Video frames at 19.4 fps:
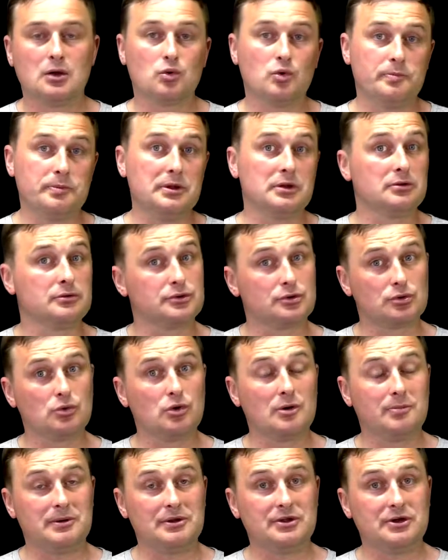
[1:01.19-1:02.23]
Купил
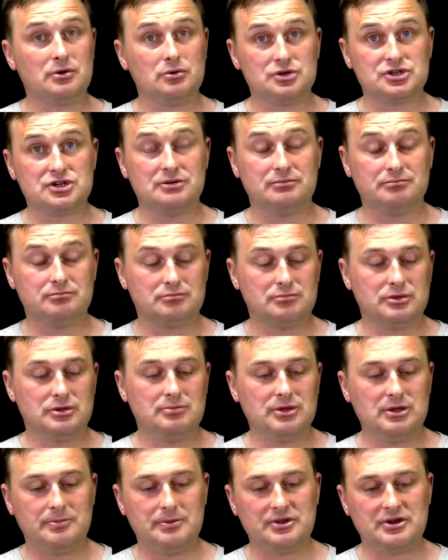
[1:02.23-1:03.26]
другой подороже, и
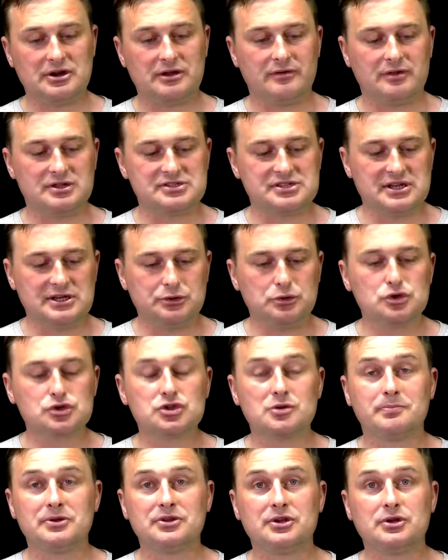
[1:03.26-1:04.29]
мне понравилось. А тот,
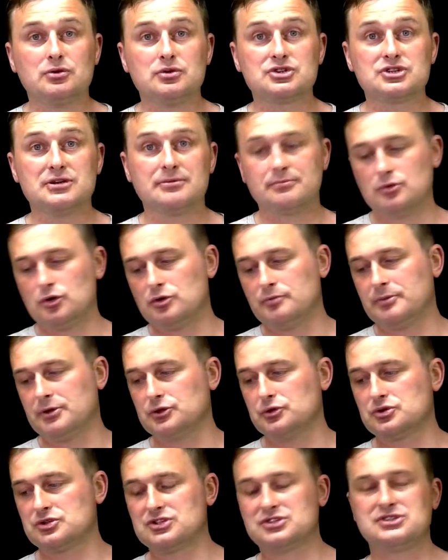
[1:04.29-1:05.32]
что подороже, он по
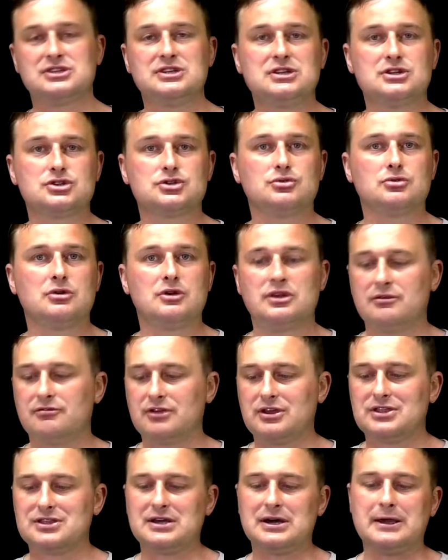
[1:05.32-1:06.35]
той же цене, что и в
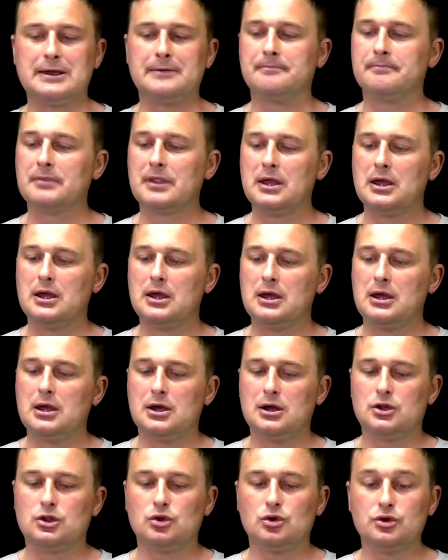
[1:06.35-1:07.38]
Китае.
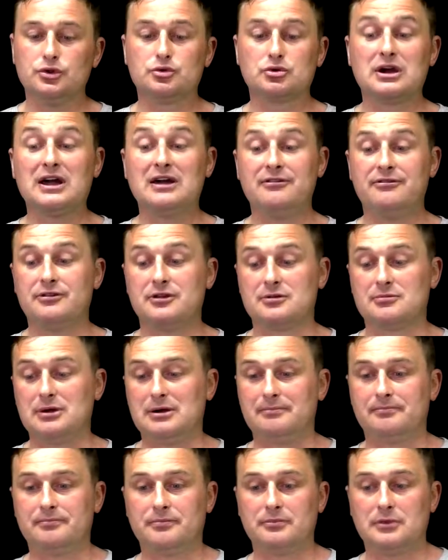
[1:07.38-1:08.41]
Но другая
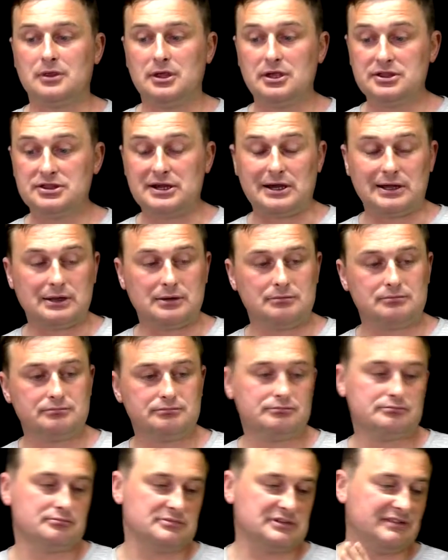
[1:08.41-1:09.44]
фирма. Итак,
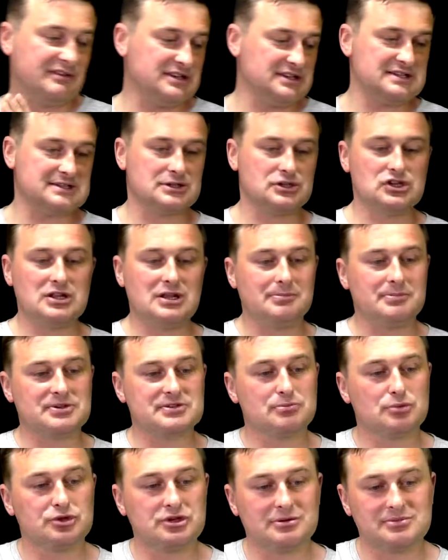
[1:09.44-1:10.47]
давайте сначала
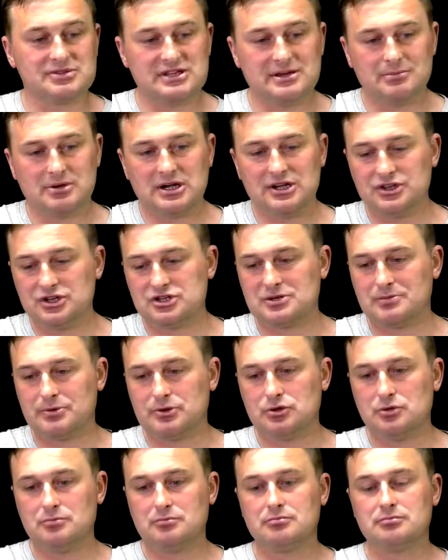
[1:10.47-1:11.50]
посмотрим сам картридж, а
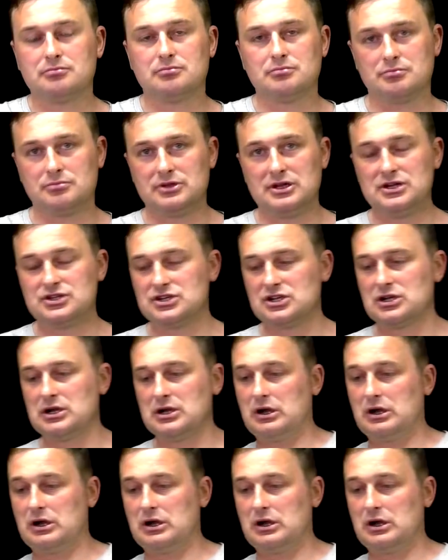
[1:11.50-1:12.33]
потом дальше